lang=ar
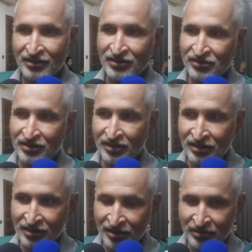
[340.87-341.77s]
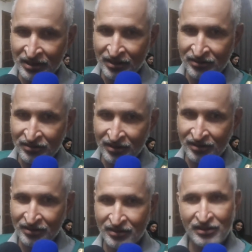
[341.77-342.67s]
نسكر لي ضربة غصاد
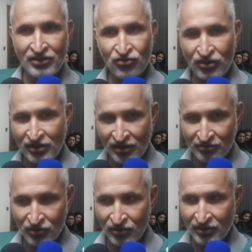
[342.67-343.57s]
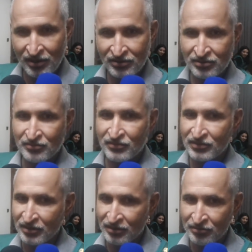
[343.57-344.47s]
اللي نجح الحمد لله
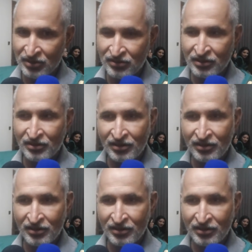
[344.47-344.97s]
تقريبا هي